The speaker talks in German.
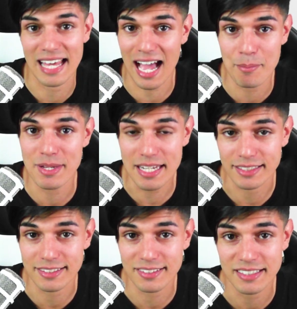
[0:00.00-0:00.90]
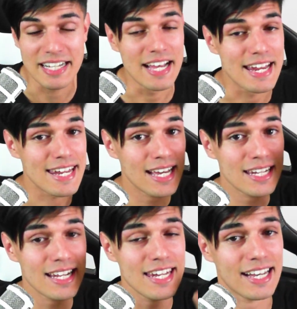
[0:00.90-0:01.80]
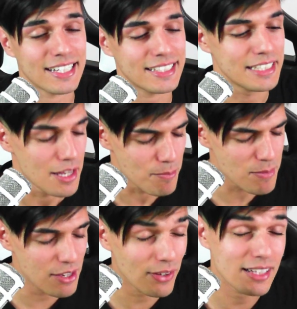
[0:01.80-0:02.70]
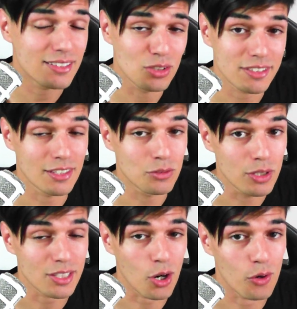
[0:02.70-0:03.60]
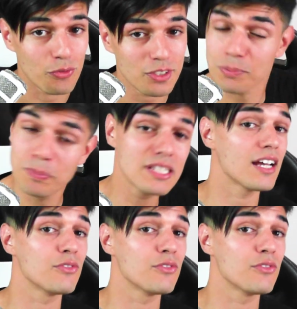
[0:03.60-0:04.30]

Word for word: Arme nicht. Na na na, mir fällt sowas natürlich auf. Ich bin ja ein